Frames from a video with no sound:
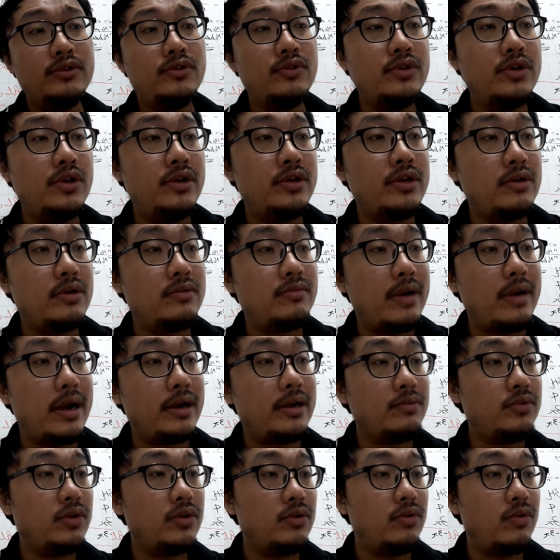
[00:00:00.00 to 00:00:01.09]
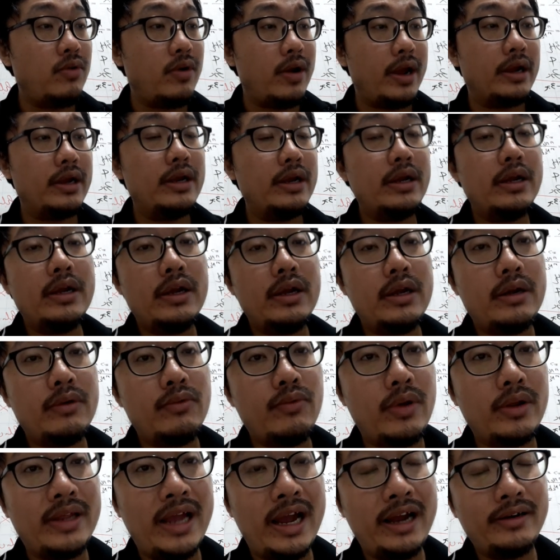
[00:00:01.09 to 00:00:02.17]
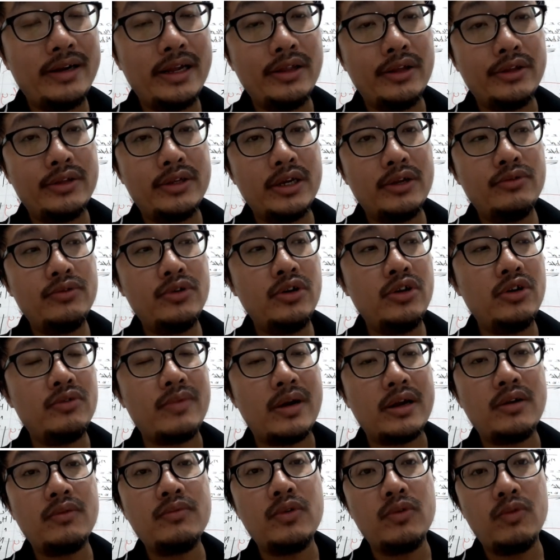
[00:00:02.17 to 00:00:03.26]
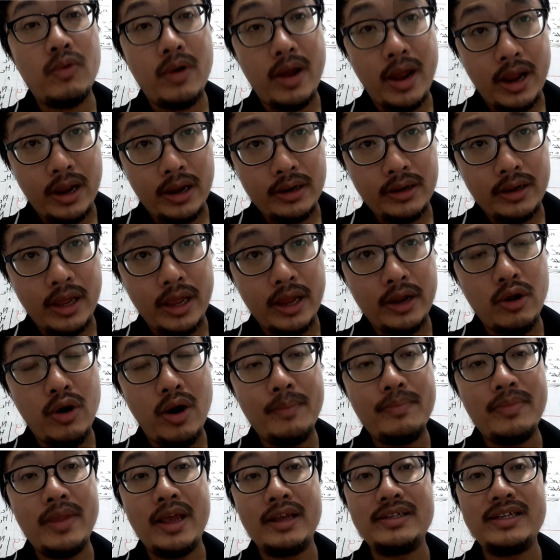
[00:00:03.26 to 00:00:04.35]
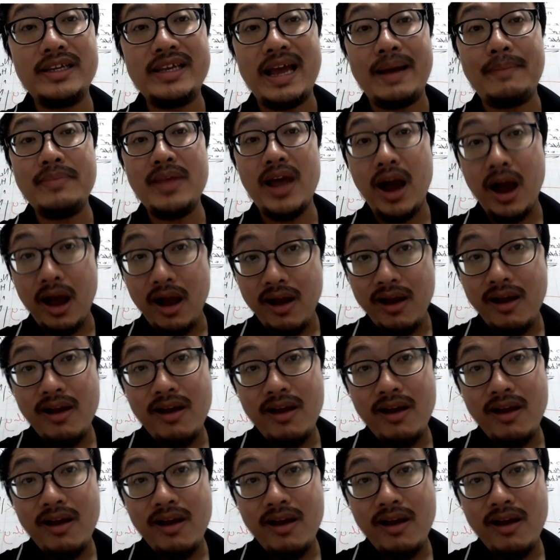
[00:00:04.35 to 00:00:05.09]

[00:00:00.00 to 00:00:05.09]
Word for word: trên xuống dưới trong bảng thống tuần hoàn nguyên tắc đi từ trên xuống dưới trong bảng thống tuần hoàn thì độ âm điện sẽ giảm dần